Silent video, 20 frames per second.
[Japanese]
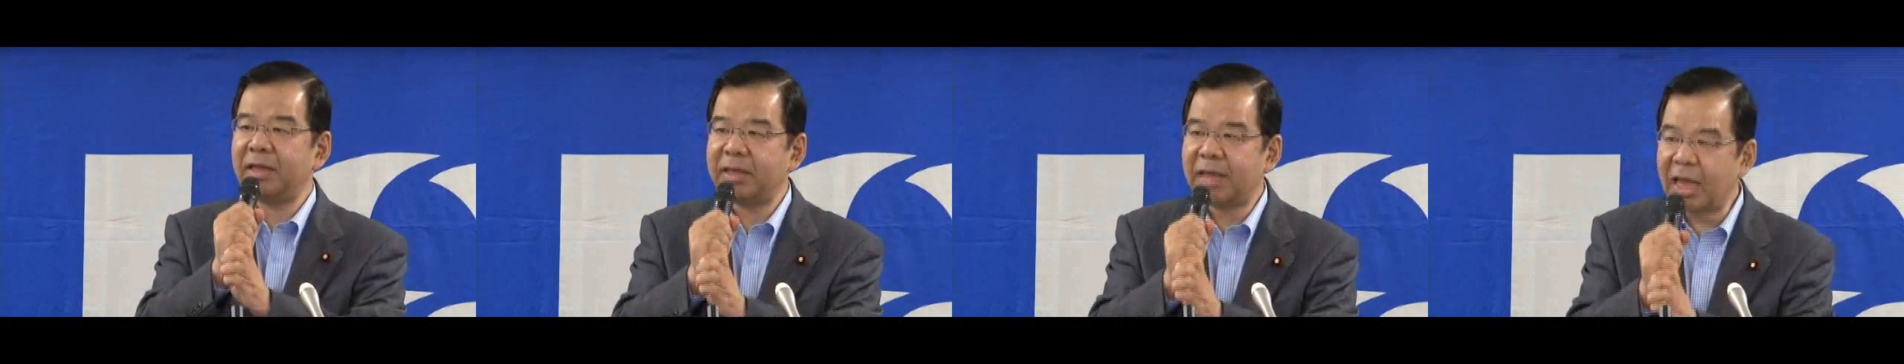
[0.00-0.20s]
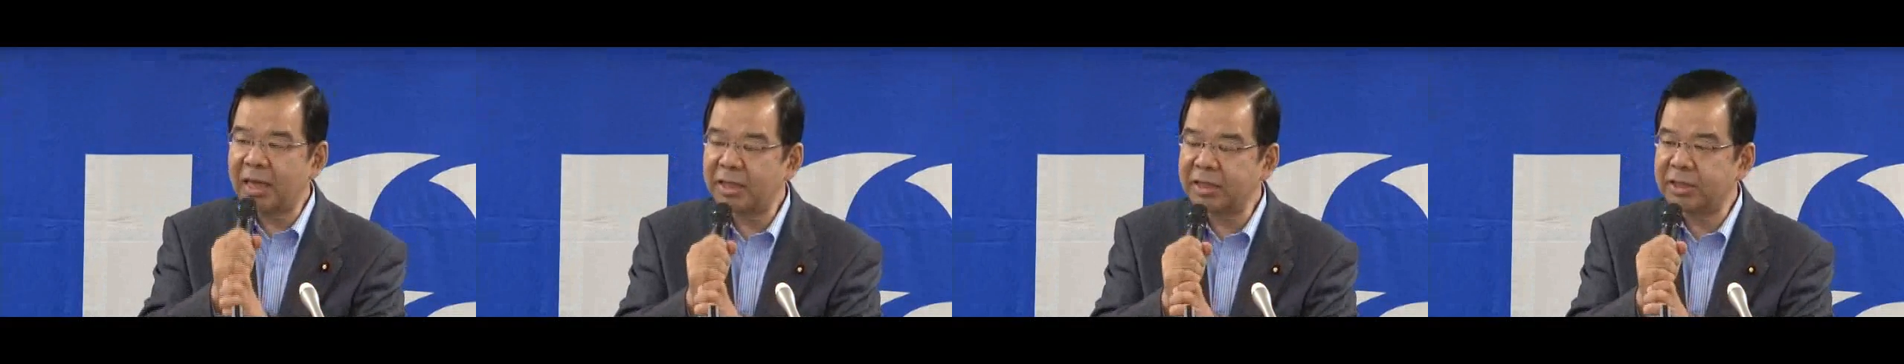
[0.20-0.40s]

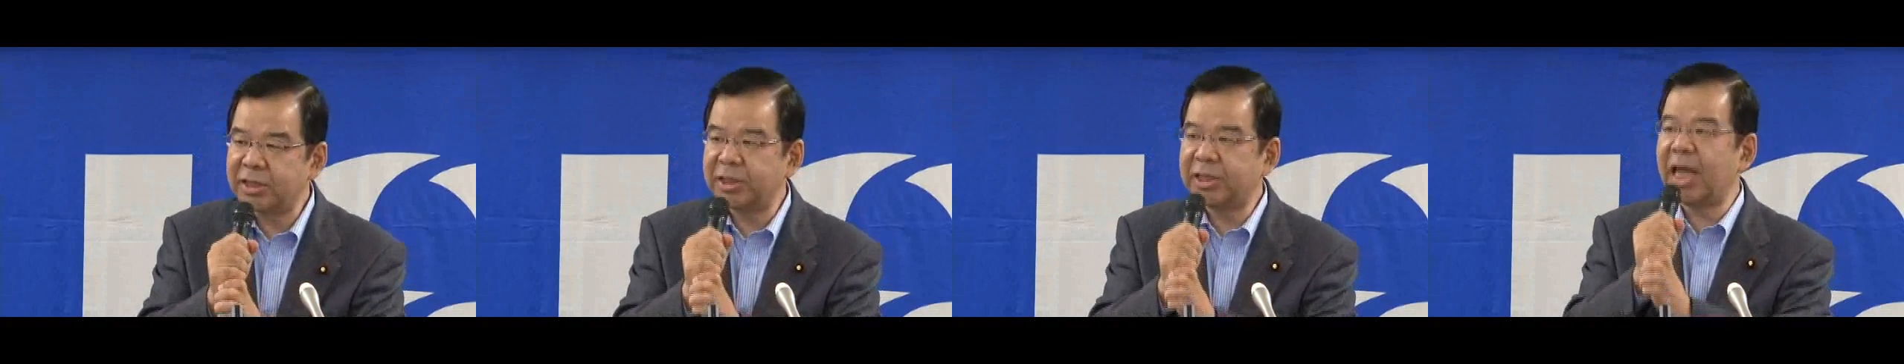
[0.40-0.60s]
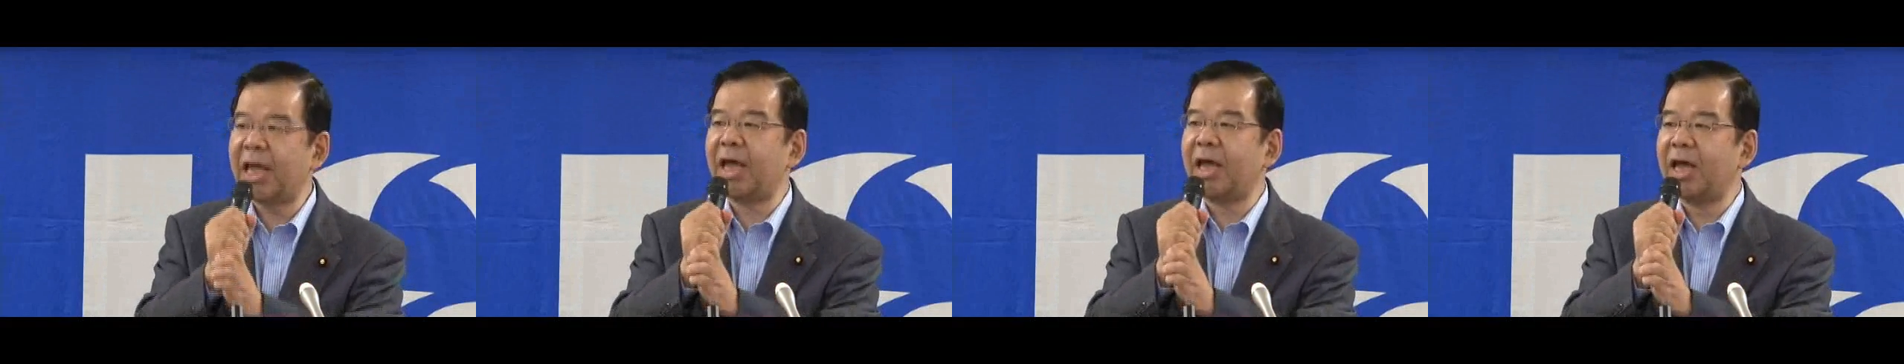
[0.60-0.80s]
断
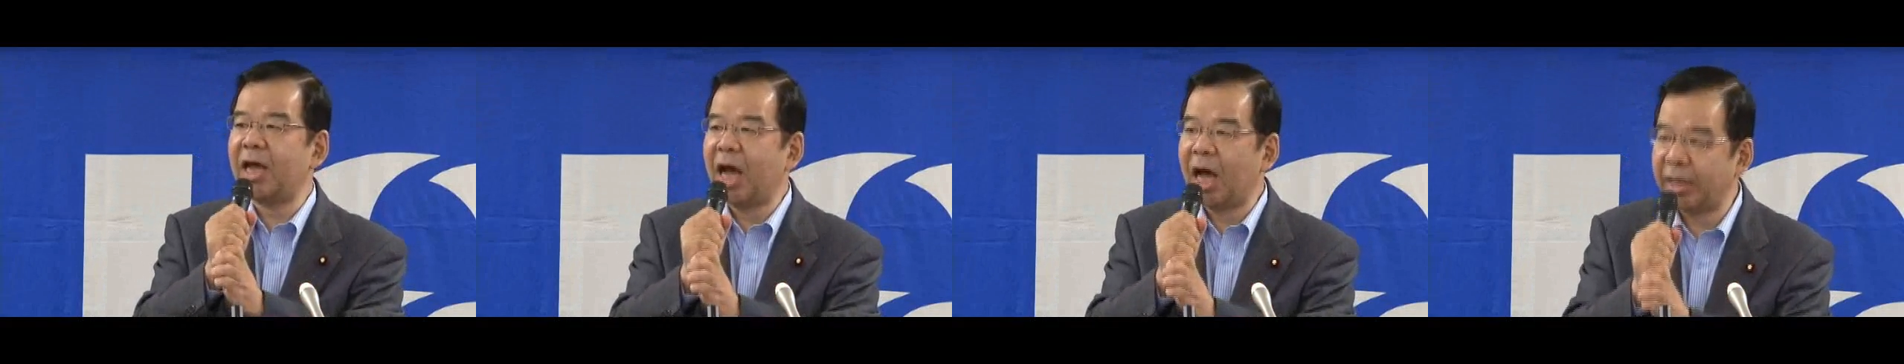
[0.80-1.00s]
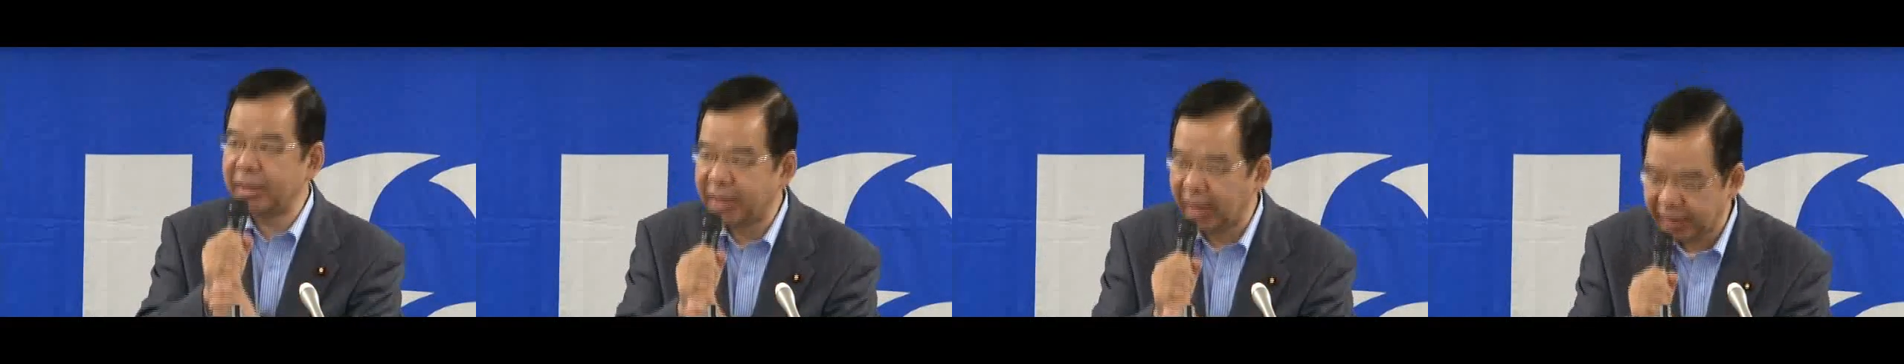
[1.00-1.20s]
じて
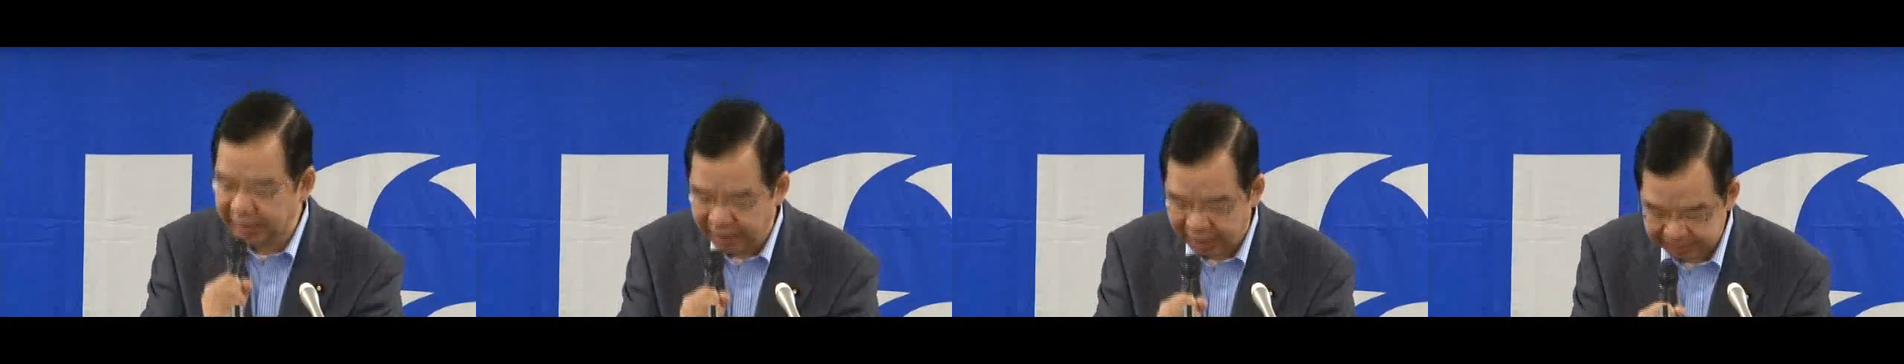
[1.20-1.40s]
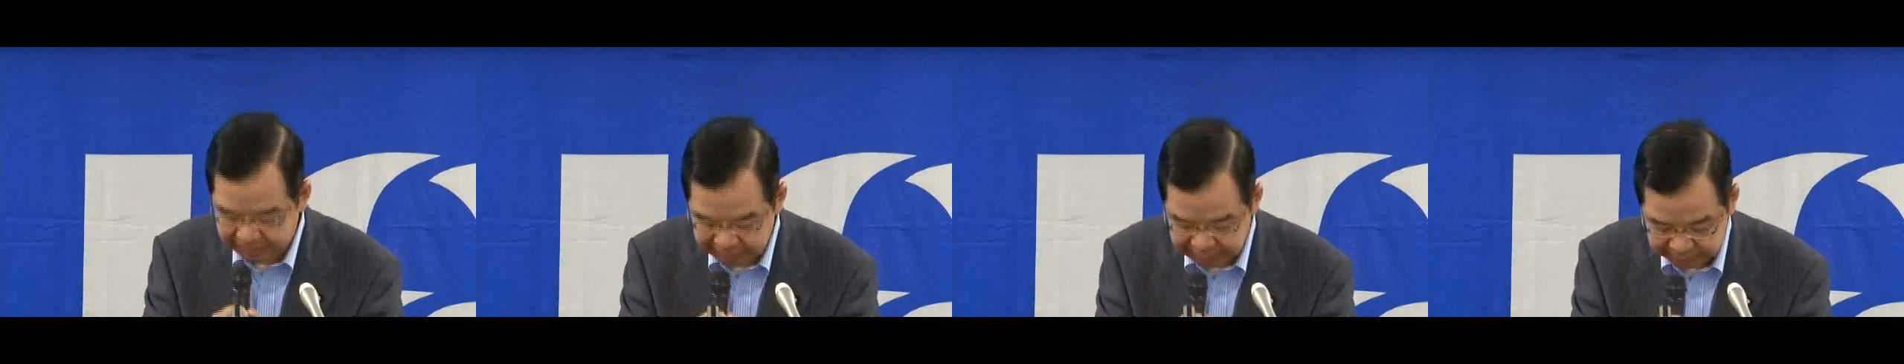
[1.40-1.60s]
反対
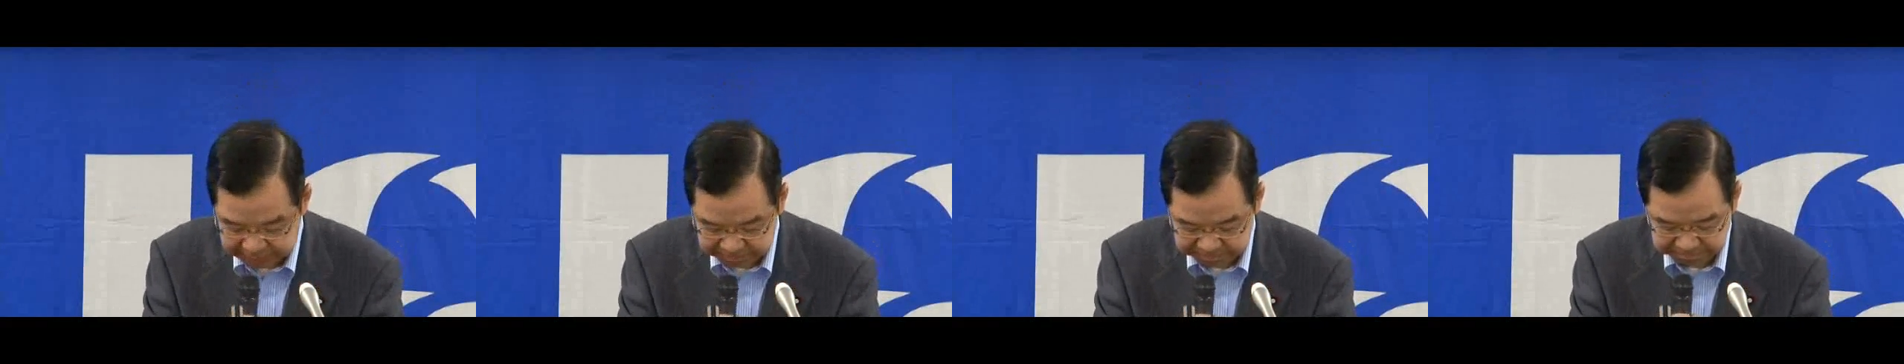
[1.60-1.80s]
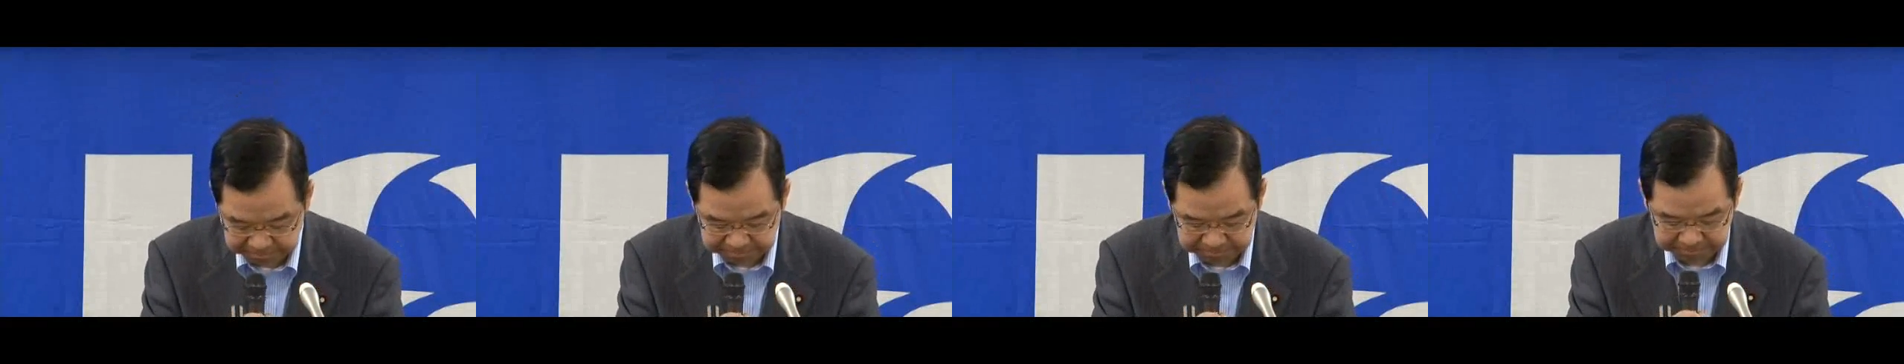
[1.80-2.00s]
であります。